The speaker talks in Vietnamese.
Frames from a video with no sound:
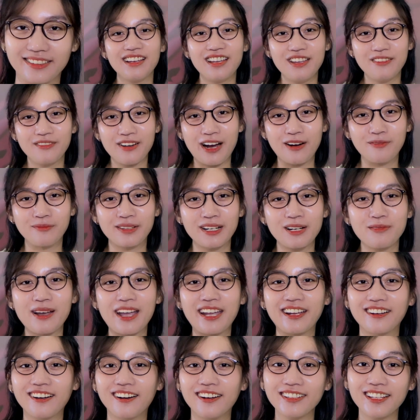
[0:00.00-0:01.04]
hy vọng các
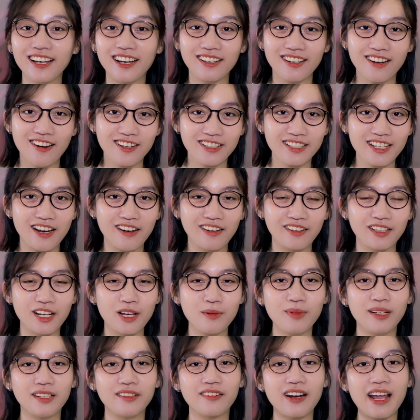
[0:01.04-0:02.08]
bạn có thể đón nhận để
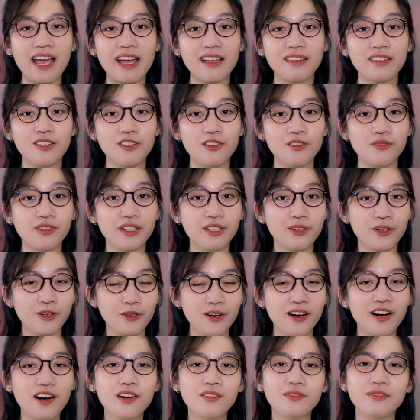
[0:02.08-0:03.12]
mình ra nhiều video
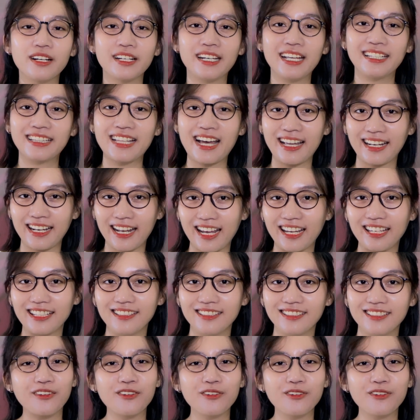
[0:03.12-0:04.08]
hơn về đề tài này